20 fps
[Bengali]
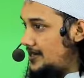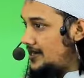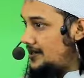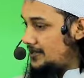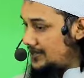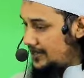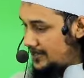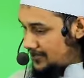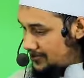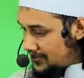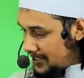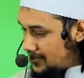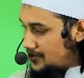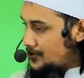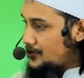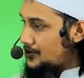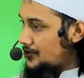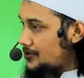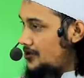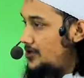আমাদেরকে
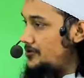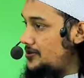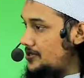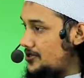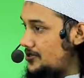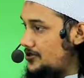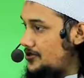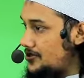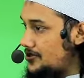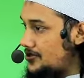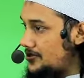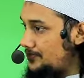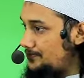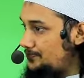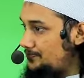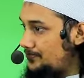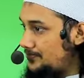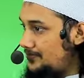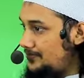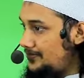চেঞ্জ করতে হবে সিচুয়েশন
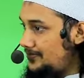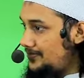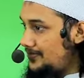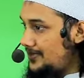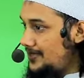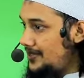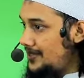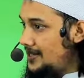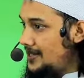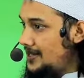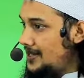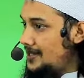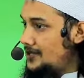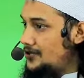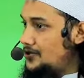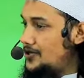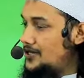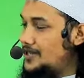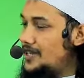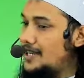
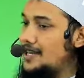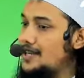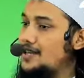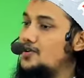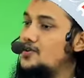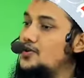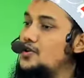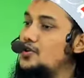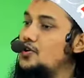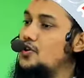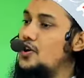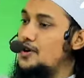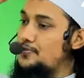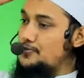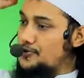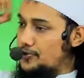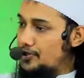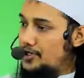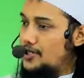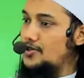যদি দেখেন কোনো
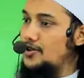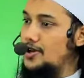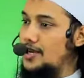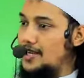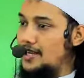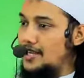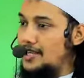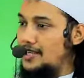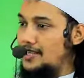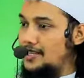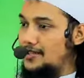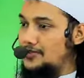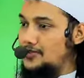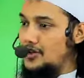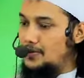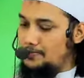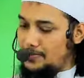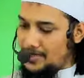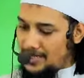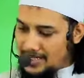অপশনই খোলা নাই
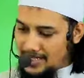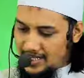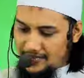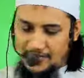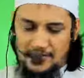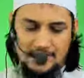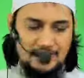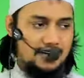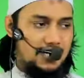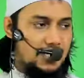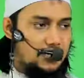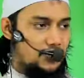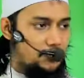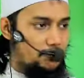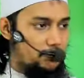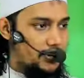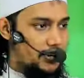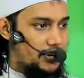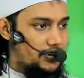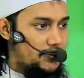সবখানেই ফেতনা
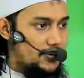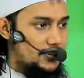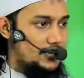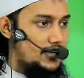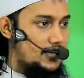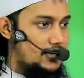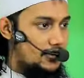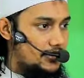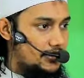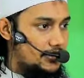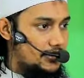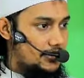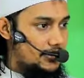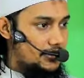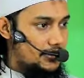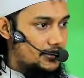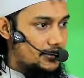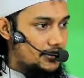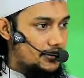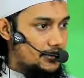সবখানেই ফাঁসা
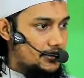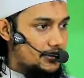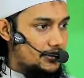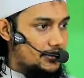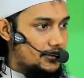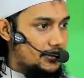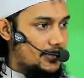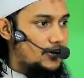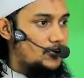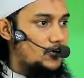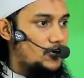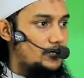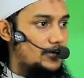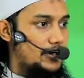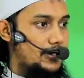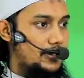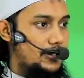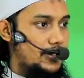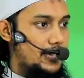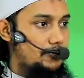কি
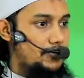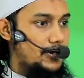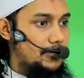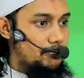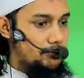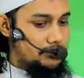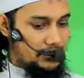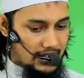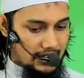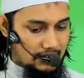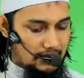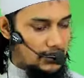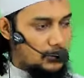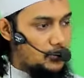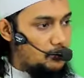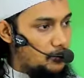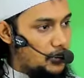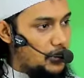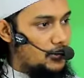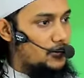করবেন আপনার ছেলে
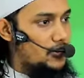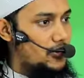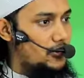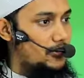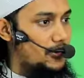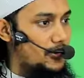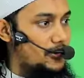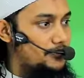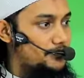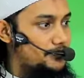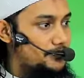মেয়েকে তো পড়াতে হবে